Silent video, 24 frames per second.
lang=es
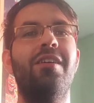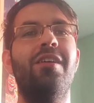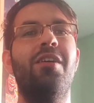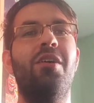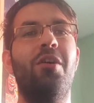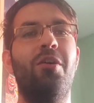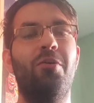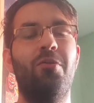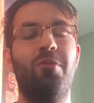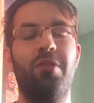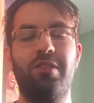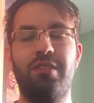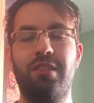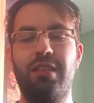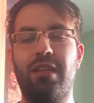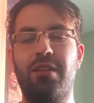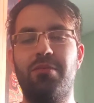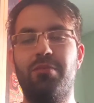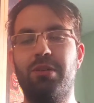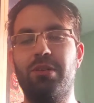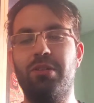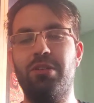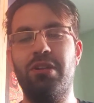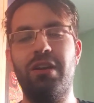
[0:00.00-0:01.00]
o,
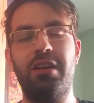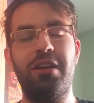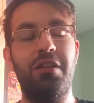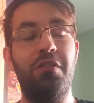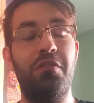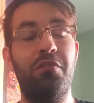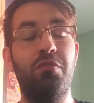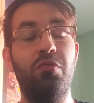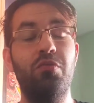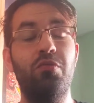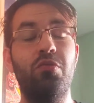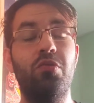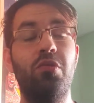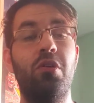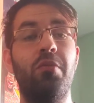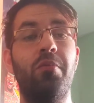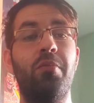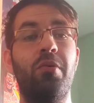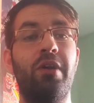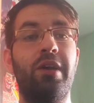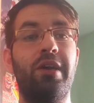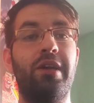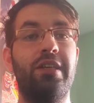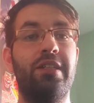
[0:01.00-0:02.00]
vuestras personas del futuro,
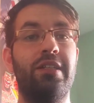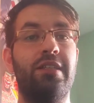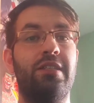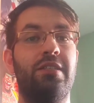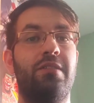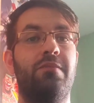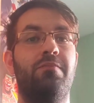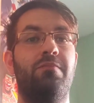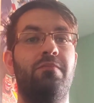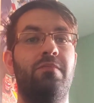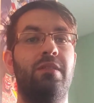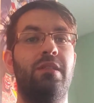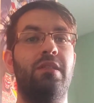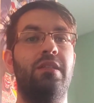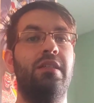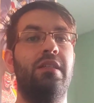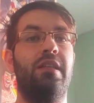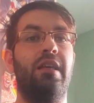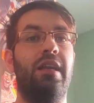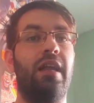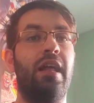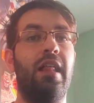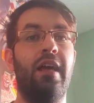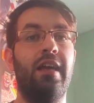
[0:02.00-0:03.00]
pues
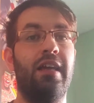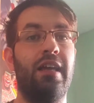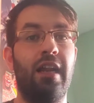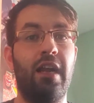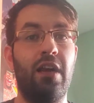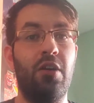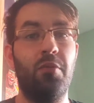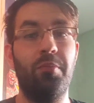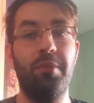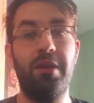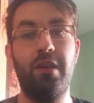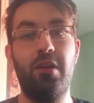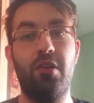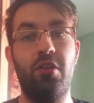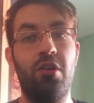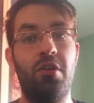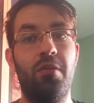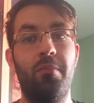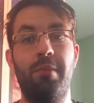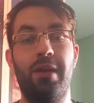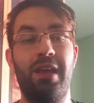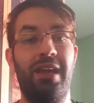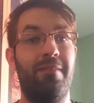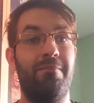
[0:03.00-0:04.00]
que nada, que la Comic
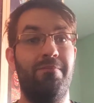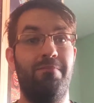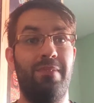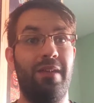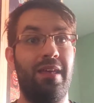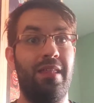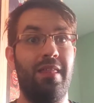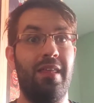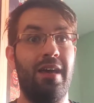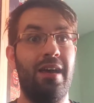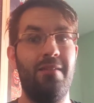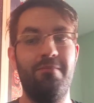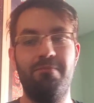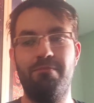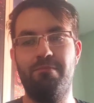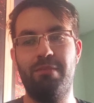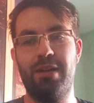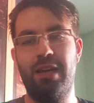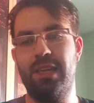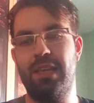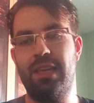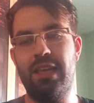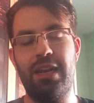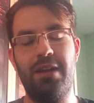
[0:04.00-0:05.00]
Con empieza
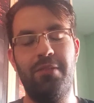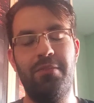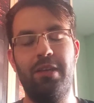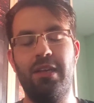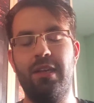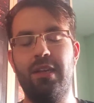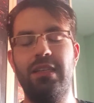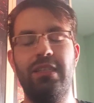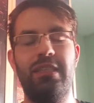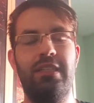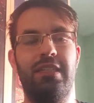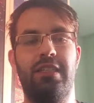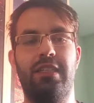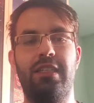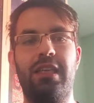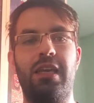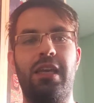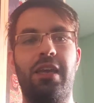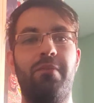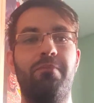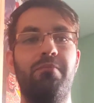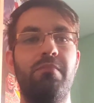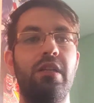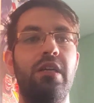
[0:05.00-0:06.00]
mañana viernes, así
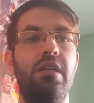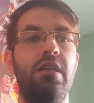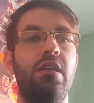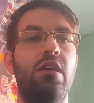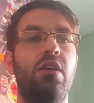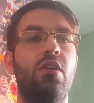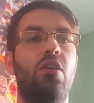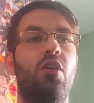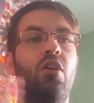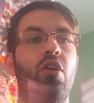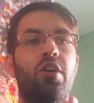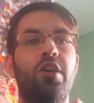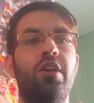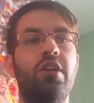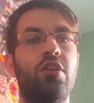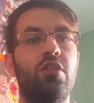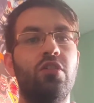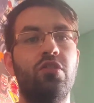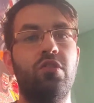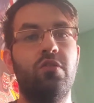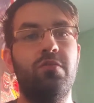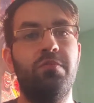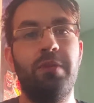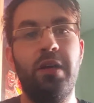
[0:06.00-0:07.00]
que hoy
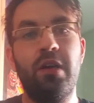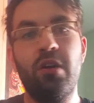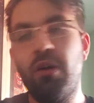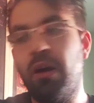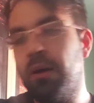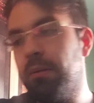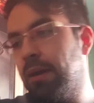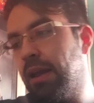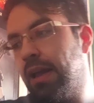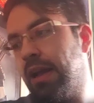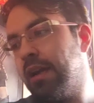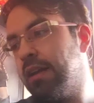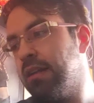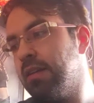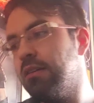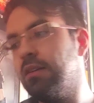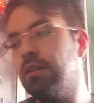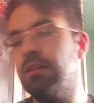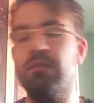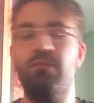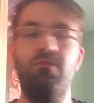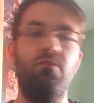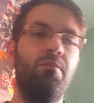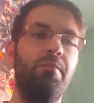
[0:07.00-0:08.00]
os vengo a hablar
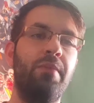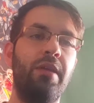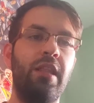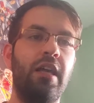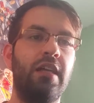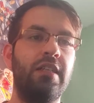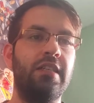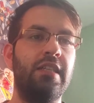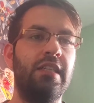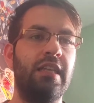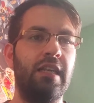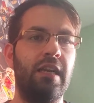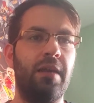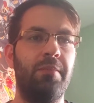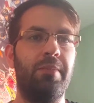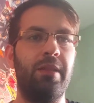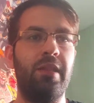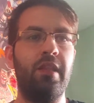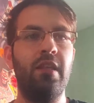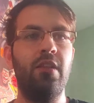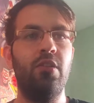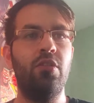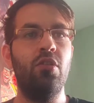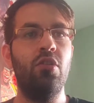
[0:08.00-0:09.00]
un vídeo así
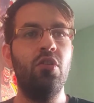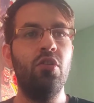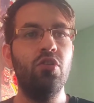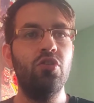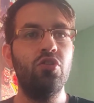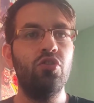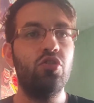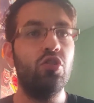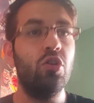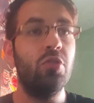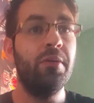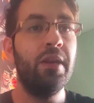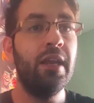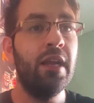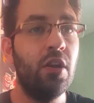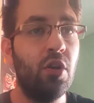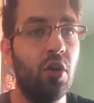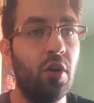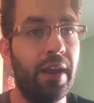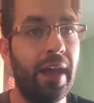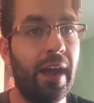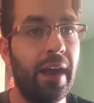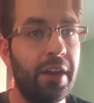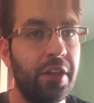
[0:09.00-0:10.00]
rapidito sobre el
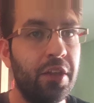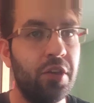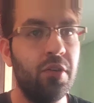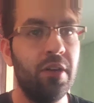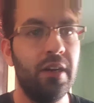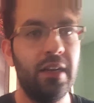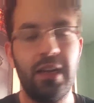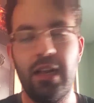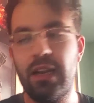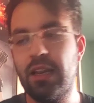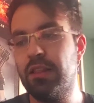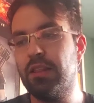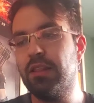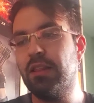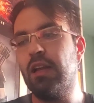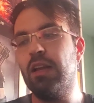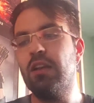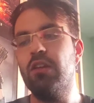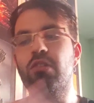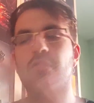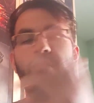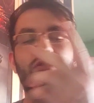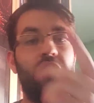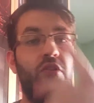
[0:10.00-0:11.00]
horario, el
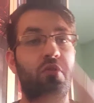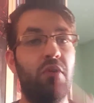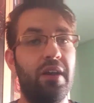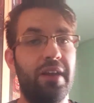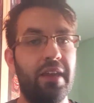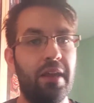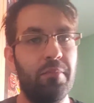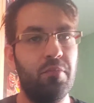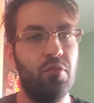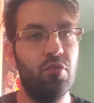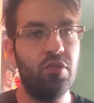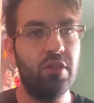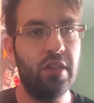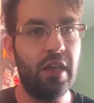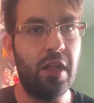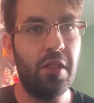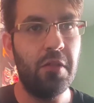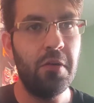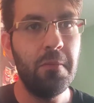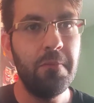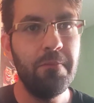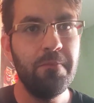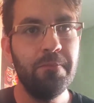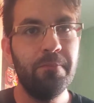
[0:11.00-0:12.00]
calendario, lo tengo aquí
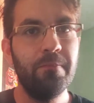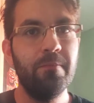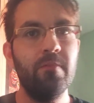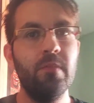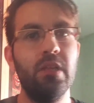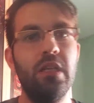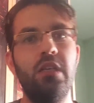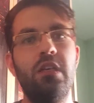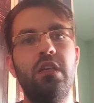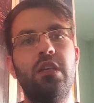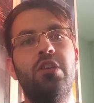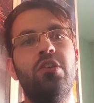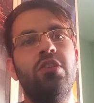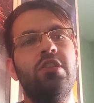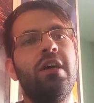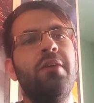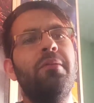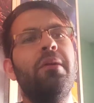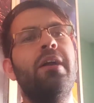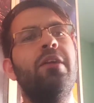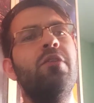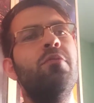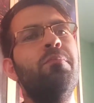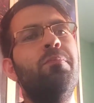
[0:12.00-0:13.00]
apuntado y os
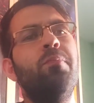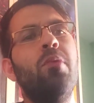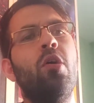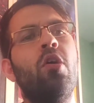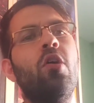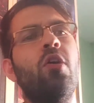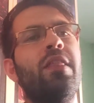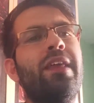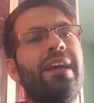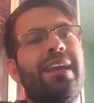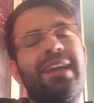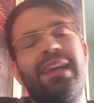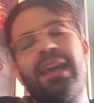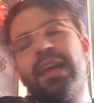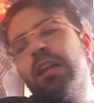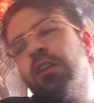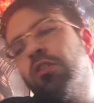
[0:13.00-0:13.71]
hablaré un poco de qué